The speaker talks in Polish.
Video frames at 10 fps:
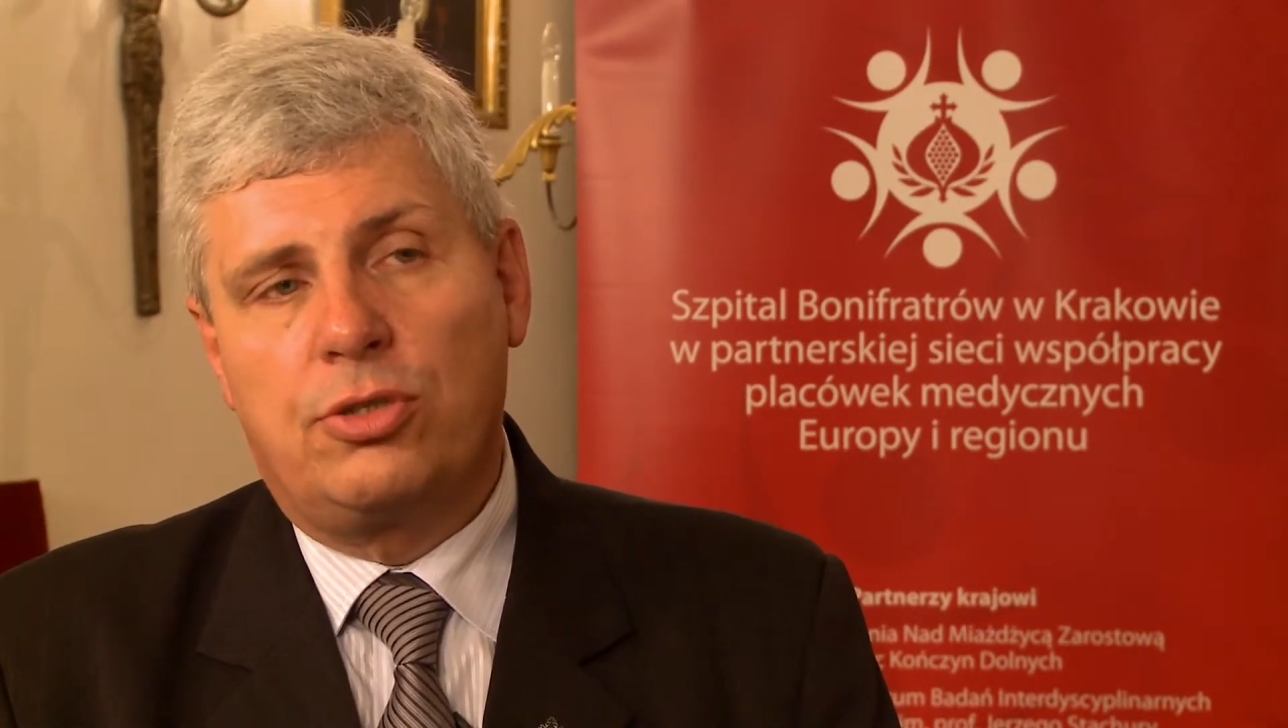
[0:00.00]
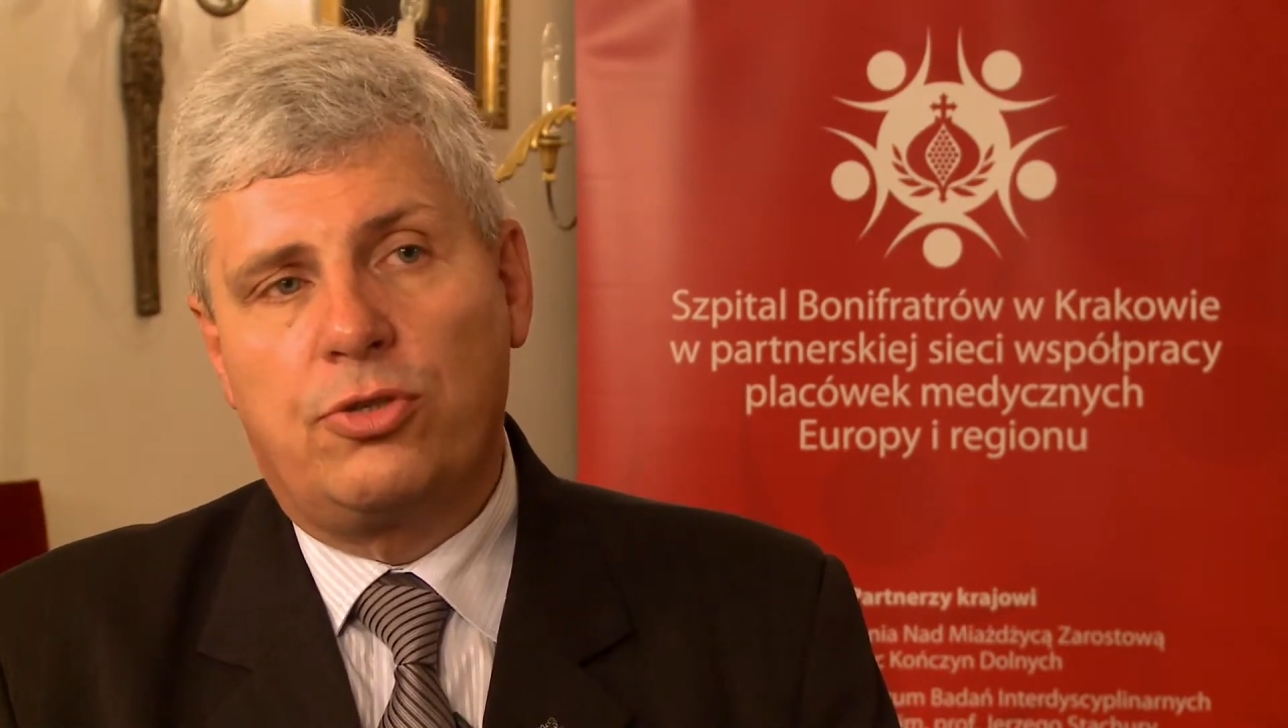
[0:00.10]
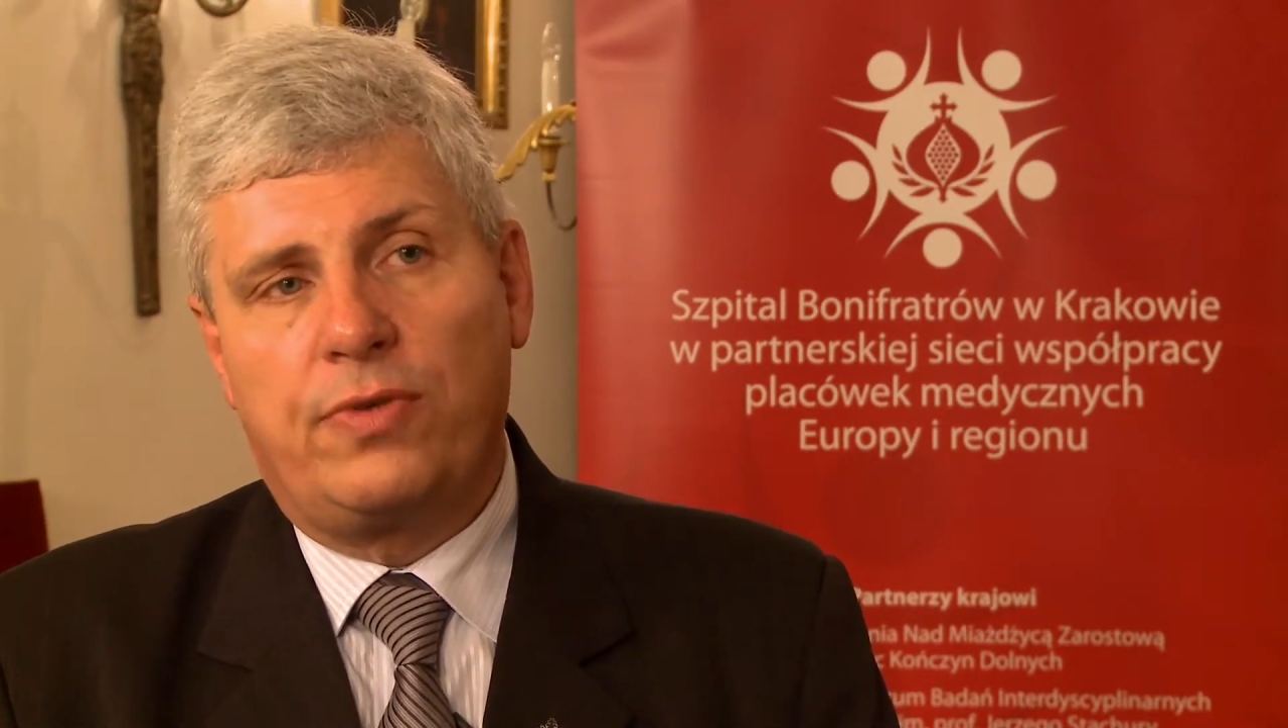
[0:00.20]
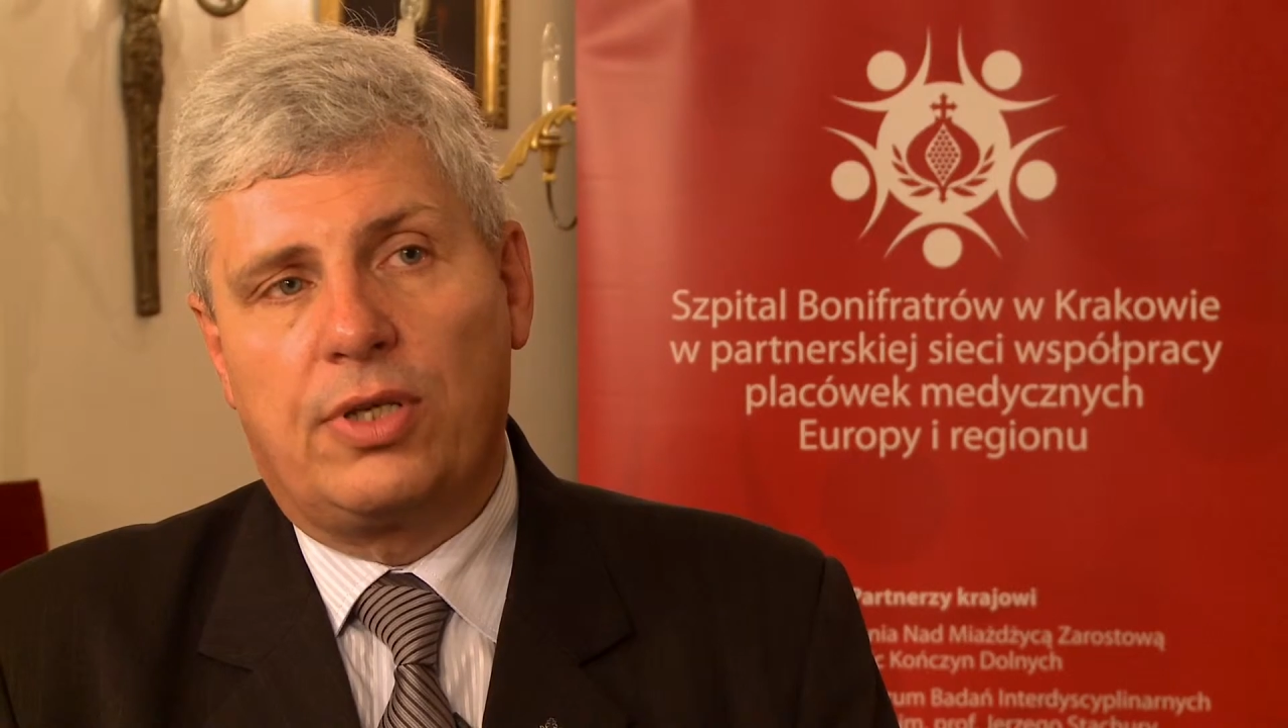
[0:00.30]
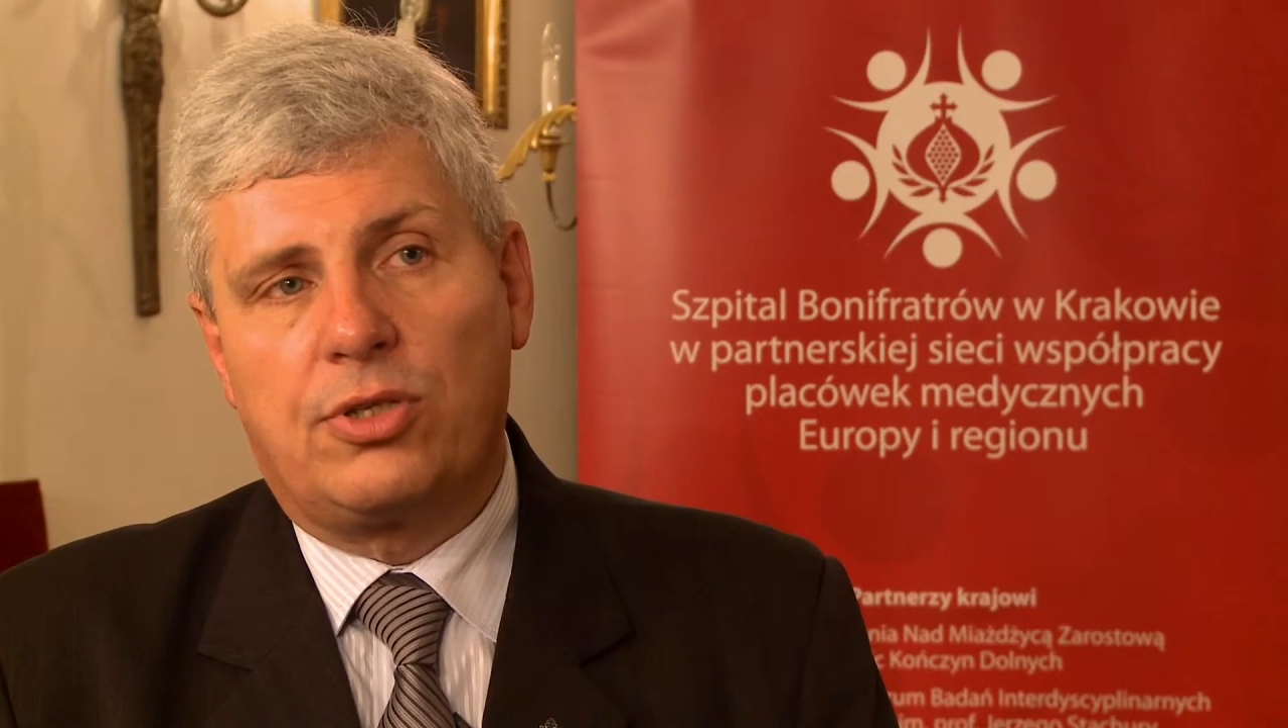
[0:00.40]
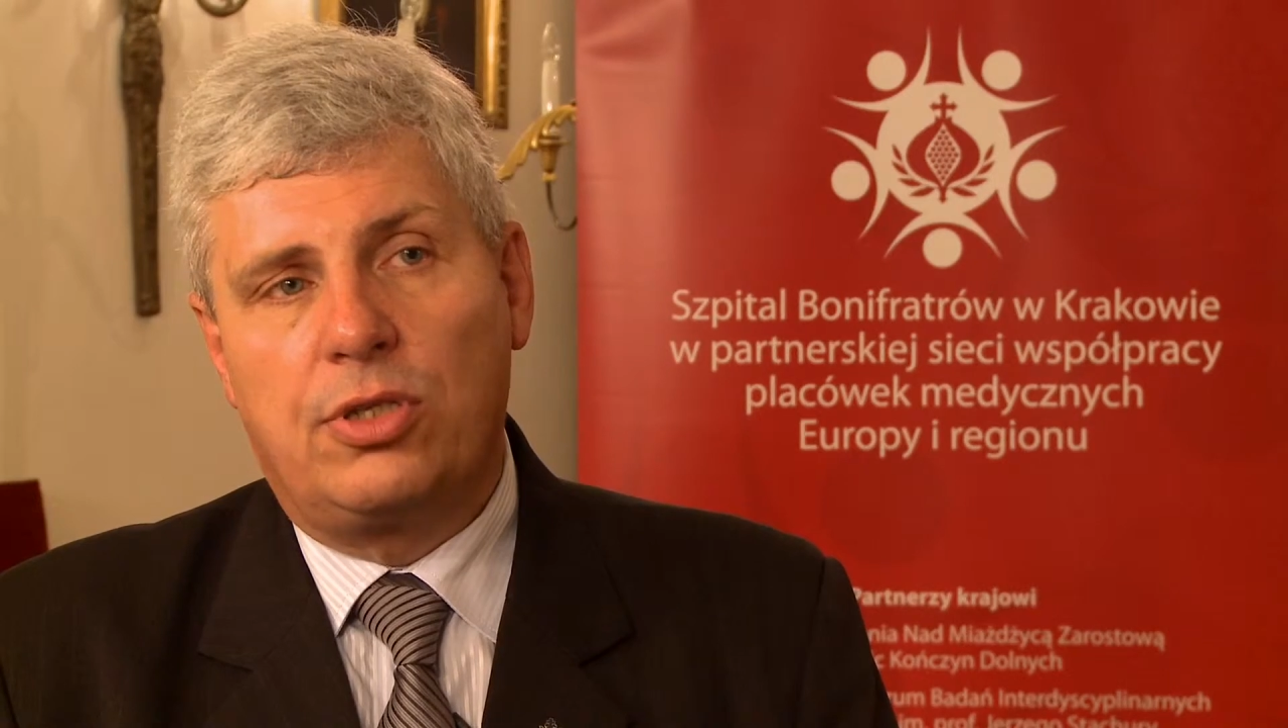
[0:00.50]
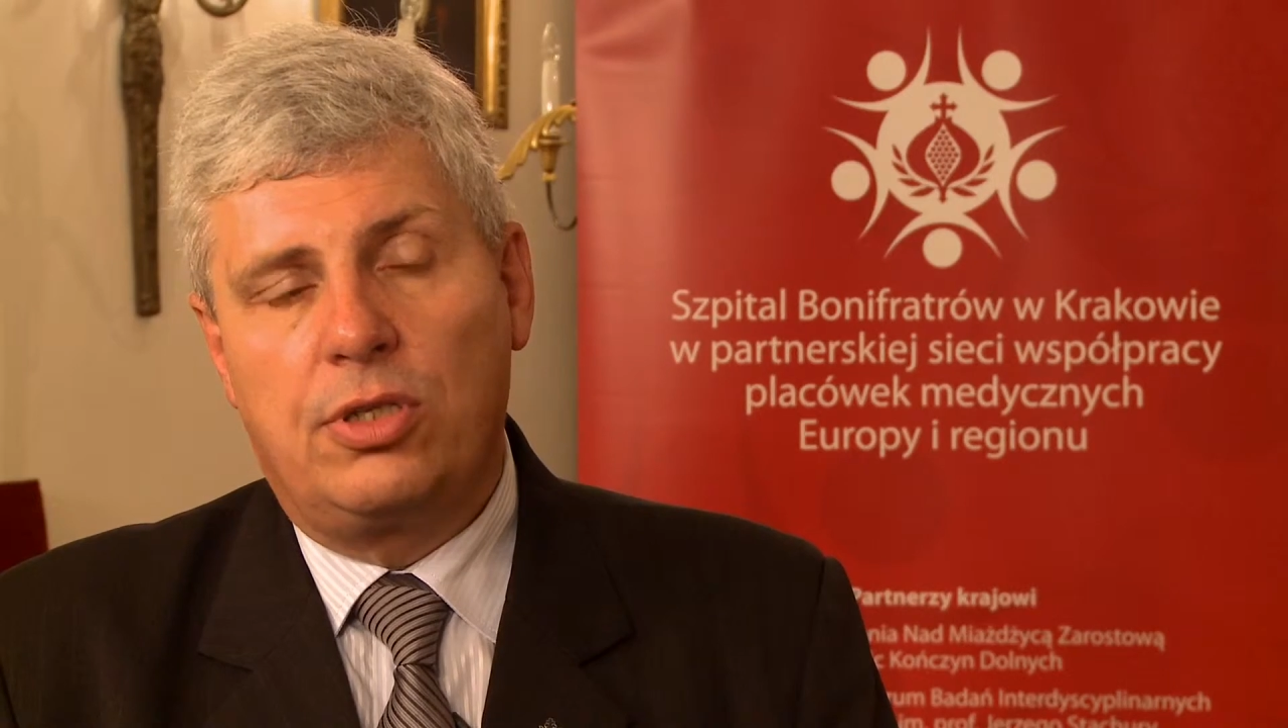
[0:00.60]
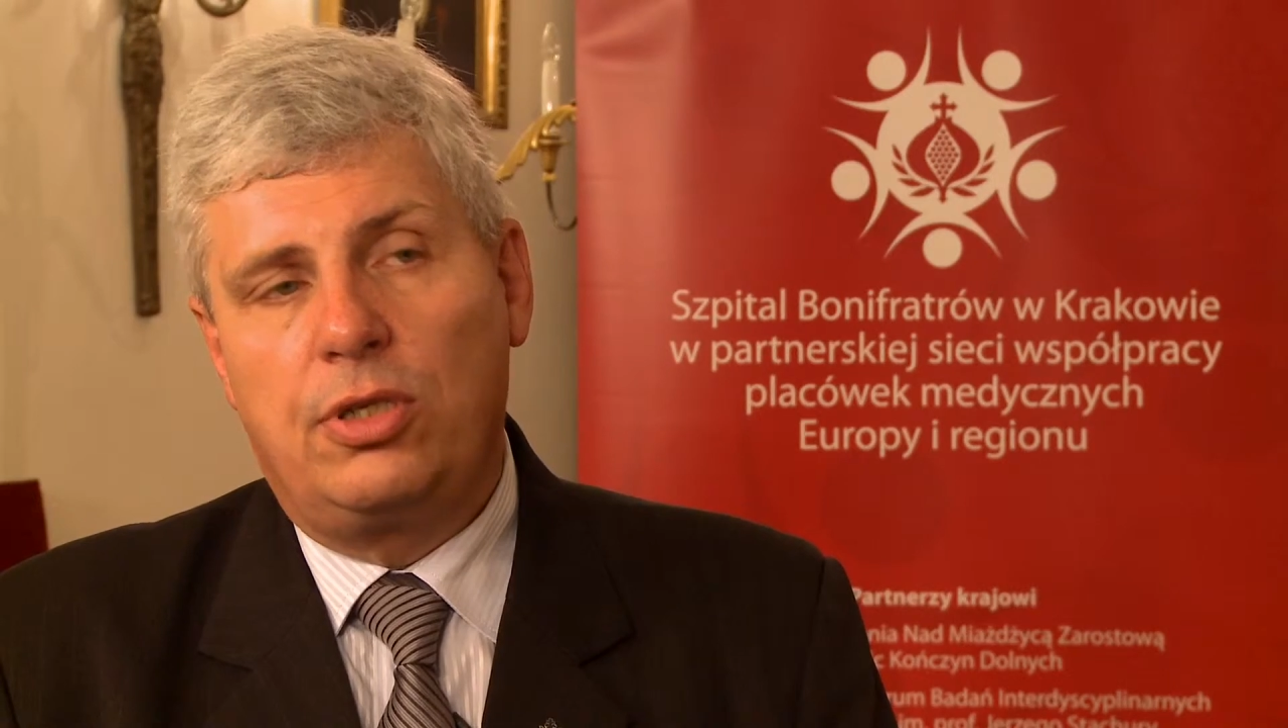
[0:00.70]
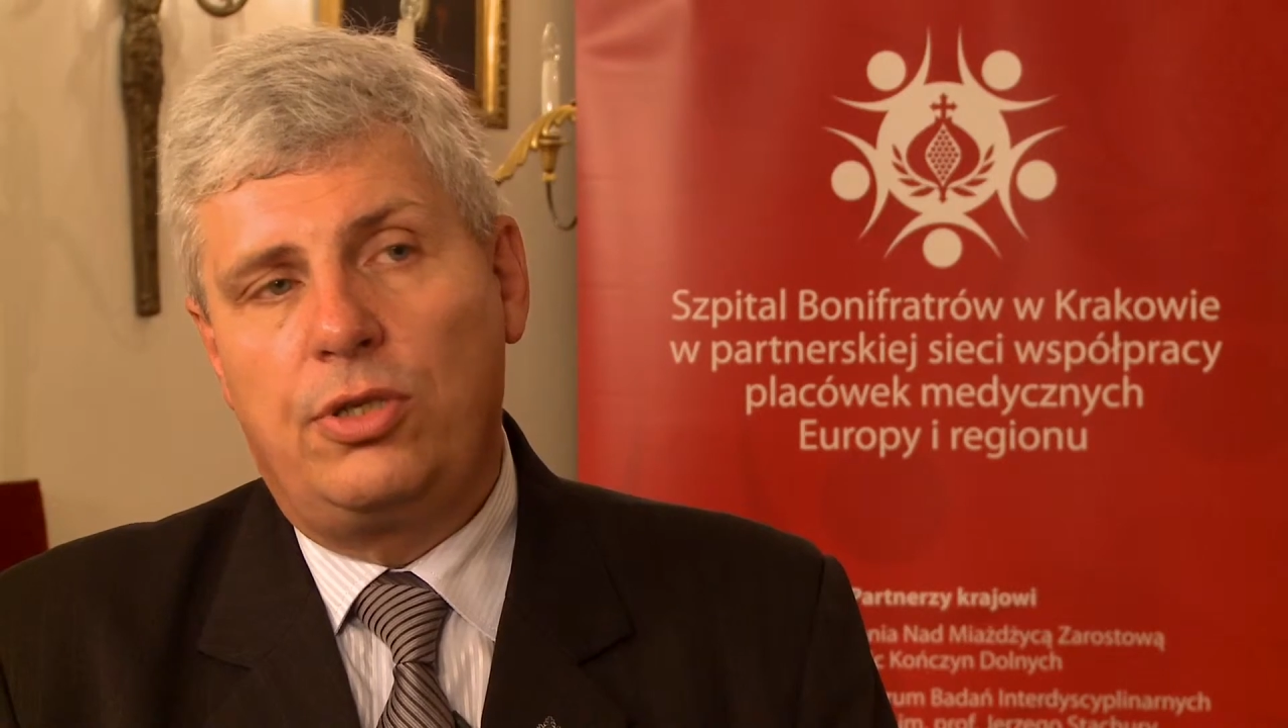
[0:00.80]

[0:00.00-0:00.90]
doświadczeń